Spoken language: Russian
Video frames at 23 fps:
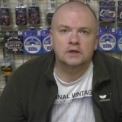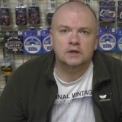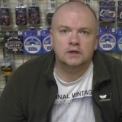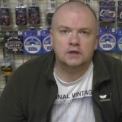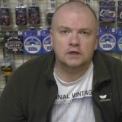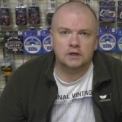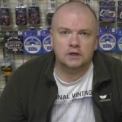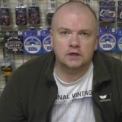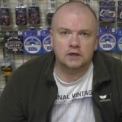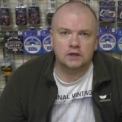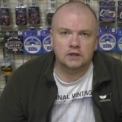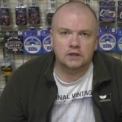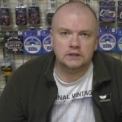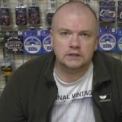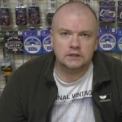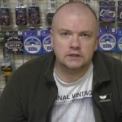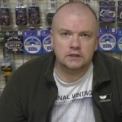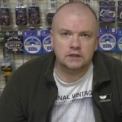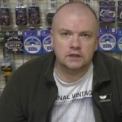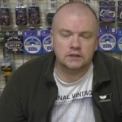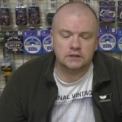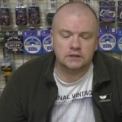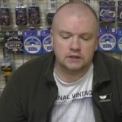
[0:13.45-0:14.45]
а, с
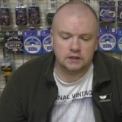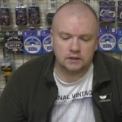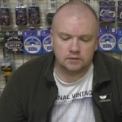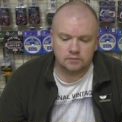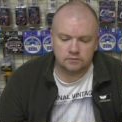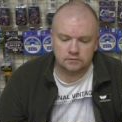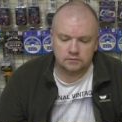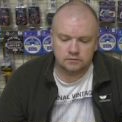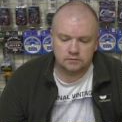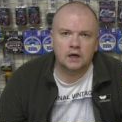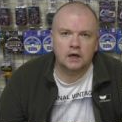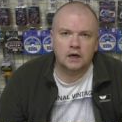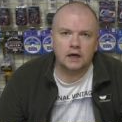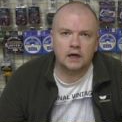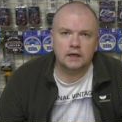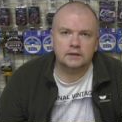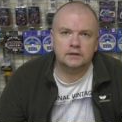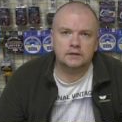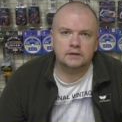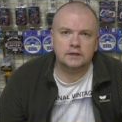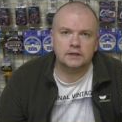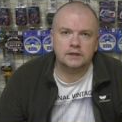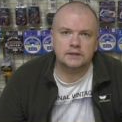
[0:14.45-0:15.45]
тестом
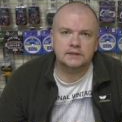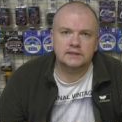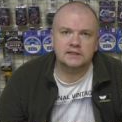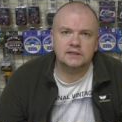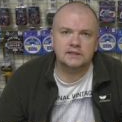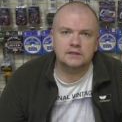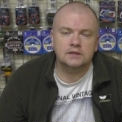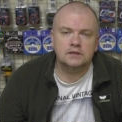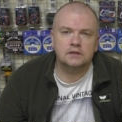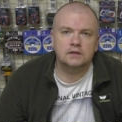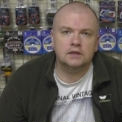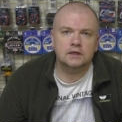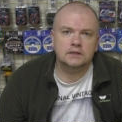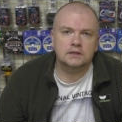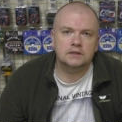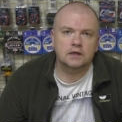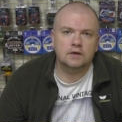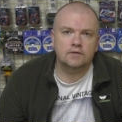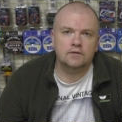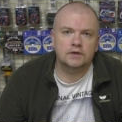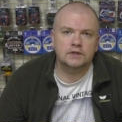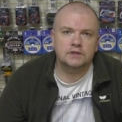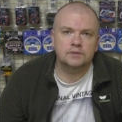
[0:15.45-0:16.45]
от 30 до
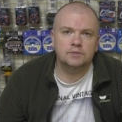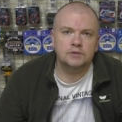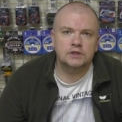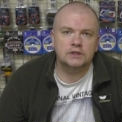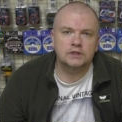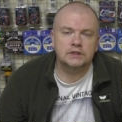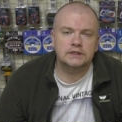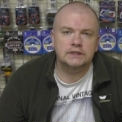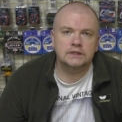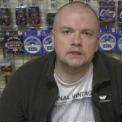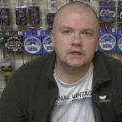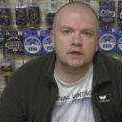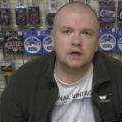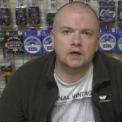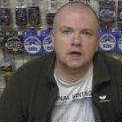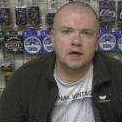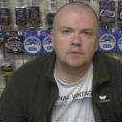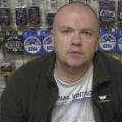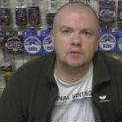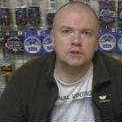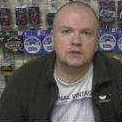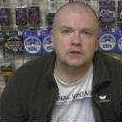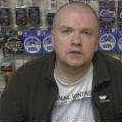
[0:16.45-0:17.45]
180
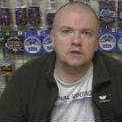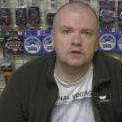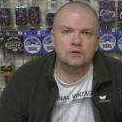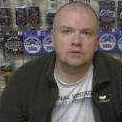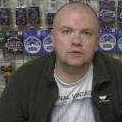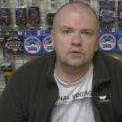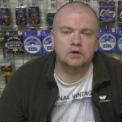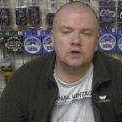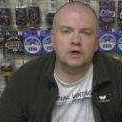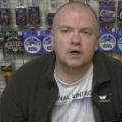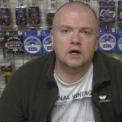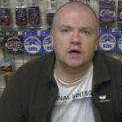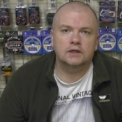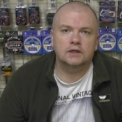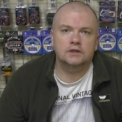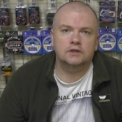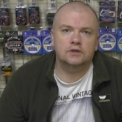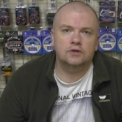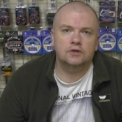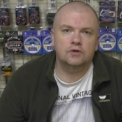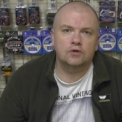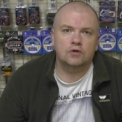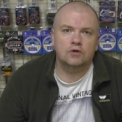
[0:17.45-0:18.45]
грамм и длиной
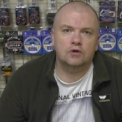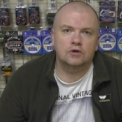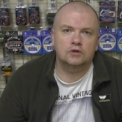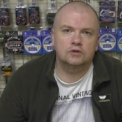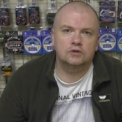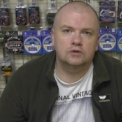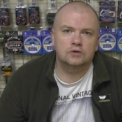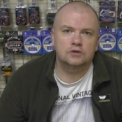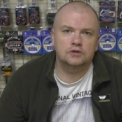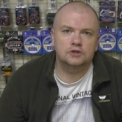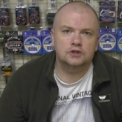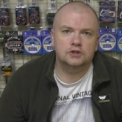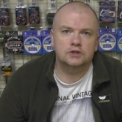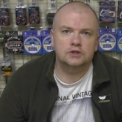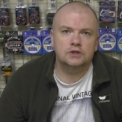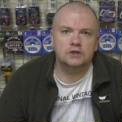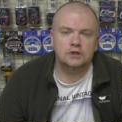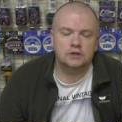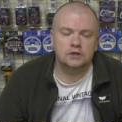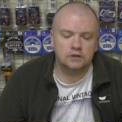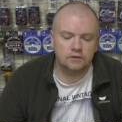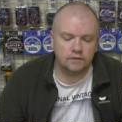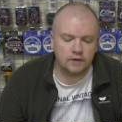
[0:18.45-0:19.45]
от 3 до
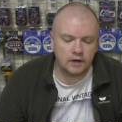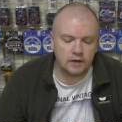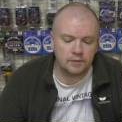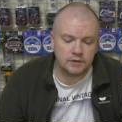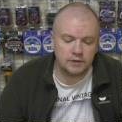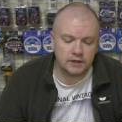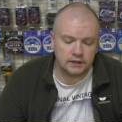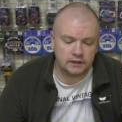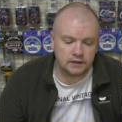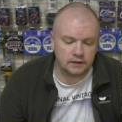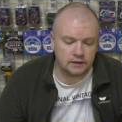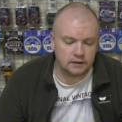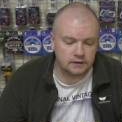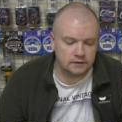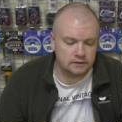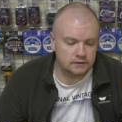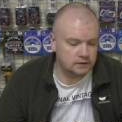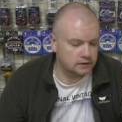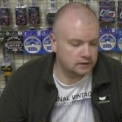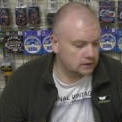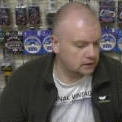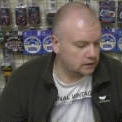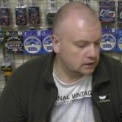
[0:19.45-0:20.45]
4,2 метра.
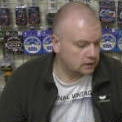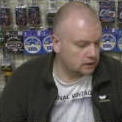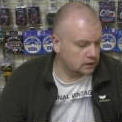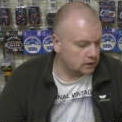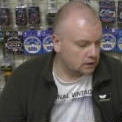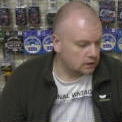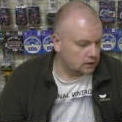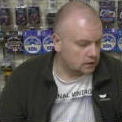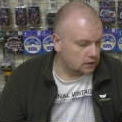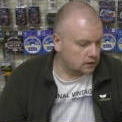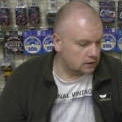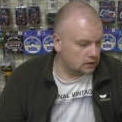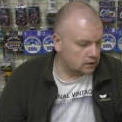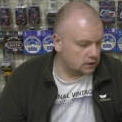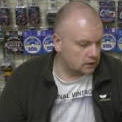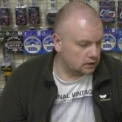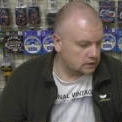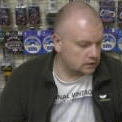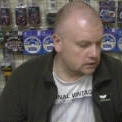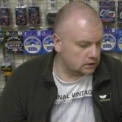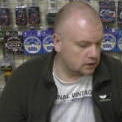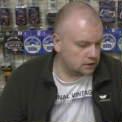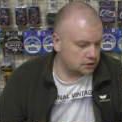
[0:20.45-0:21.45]

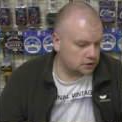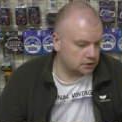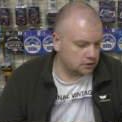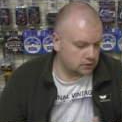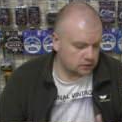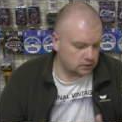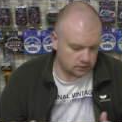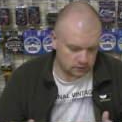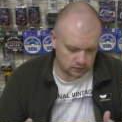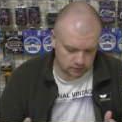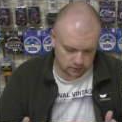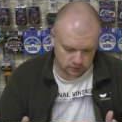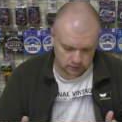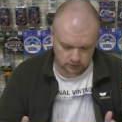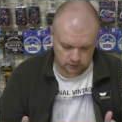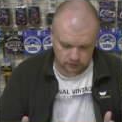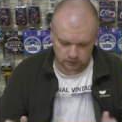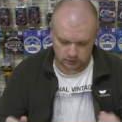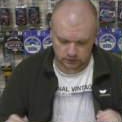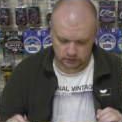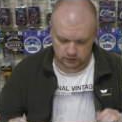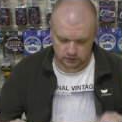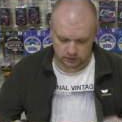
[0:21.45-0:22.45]
А, значит,
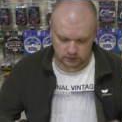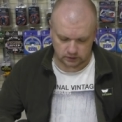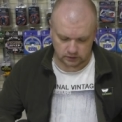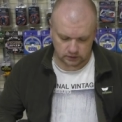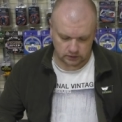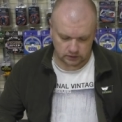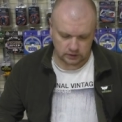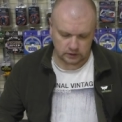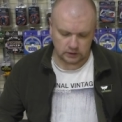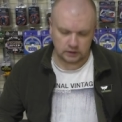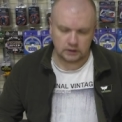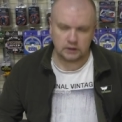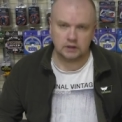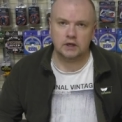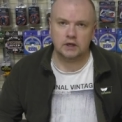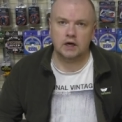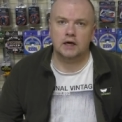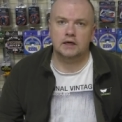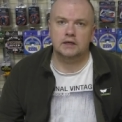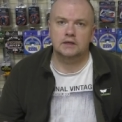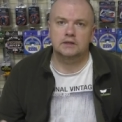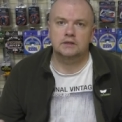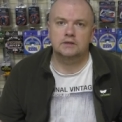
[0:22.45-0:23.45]

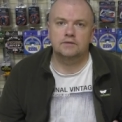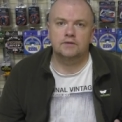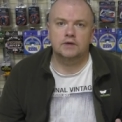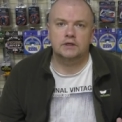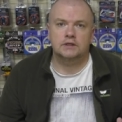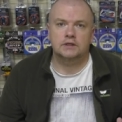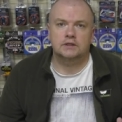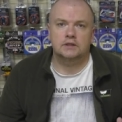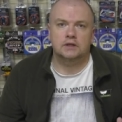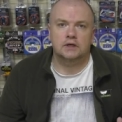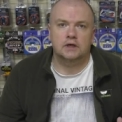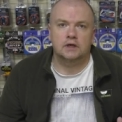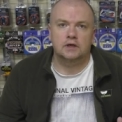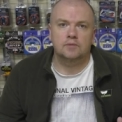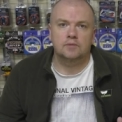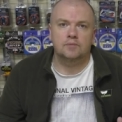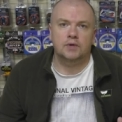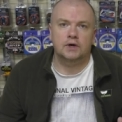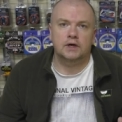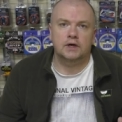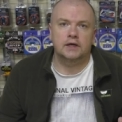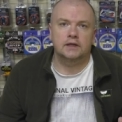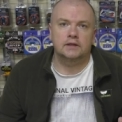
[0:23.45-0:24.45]
как известно,
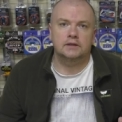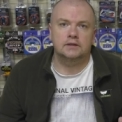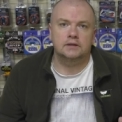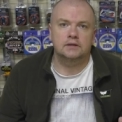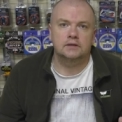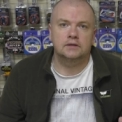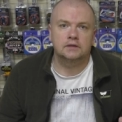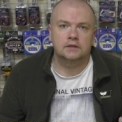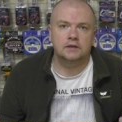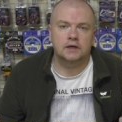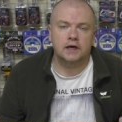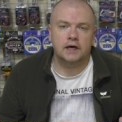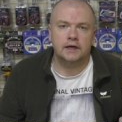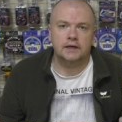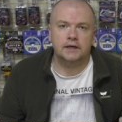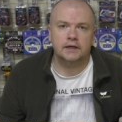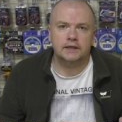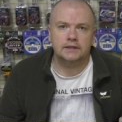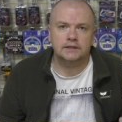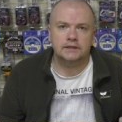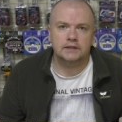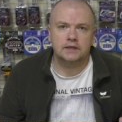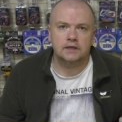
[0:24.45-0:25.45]
бренд
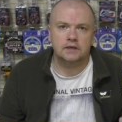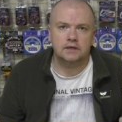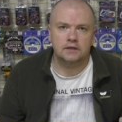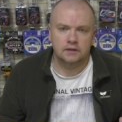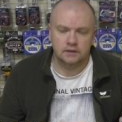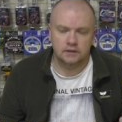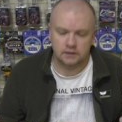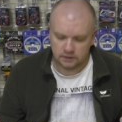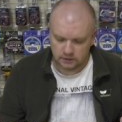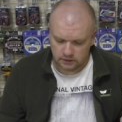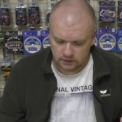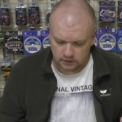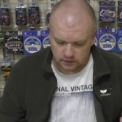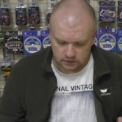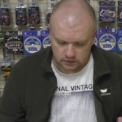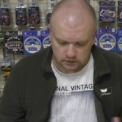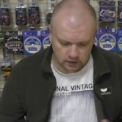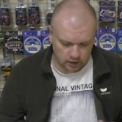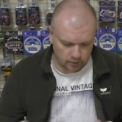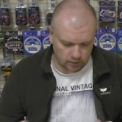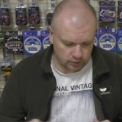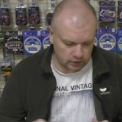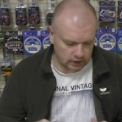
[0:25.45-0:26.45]
корейский.
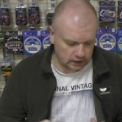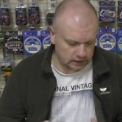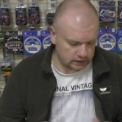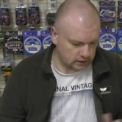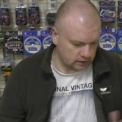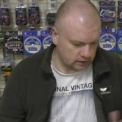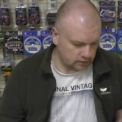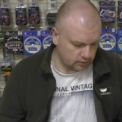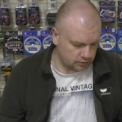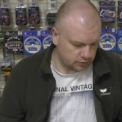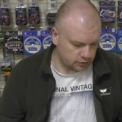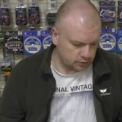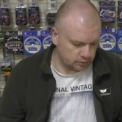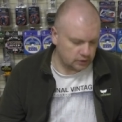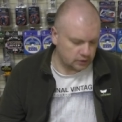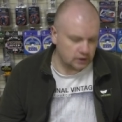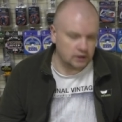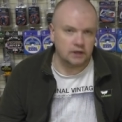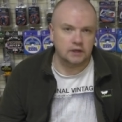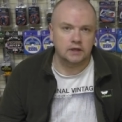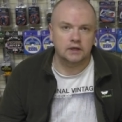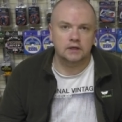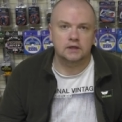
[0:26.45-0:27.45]
На бланке, в
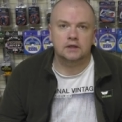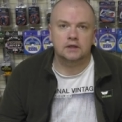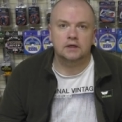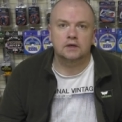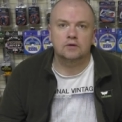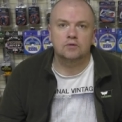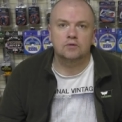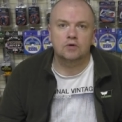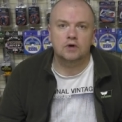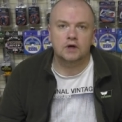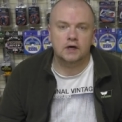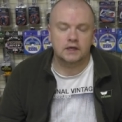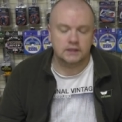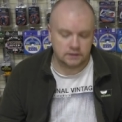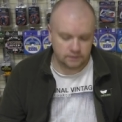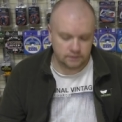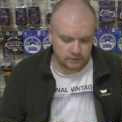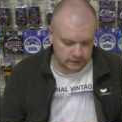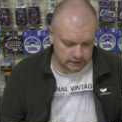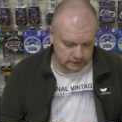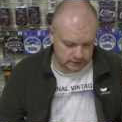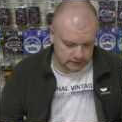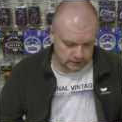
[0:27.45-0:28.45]
общем-то, это
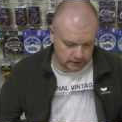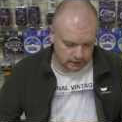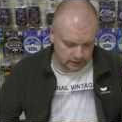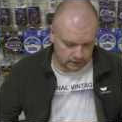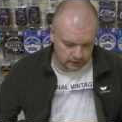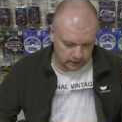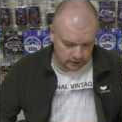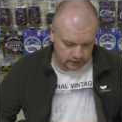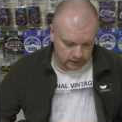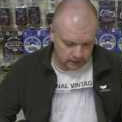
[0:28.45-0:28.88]
указывается –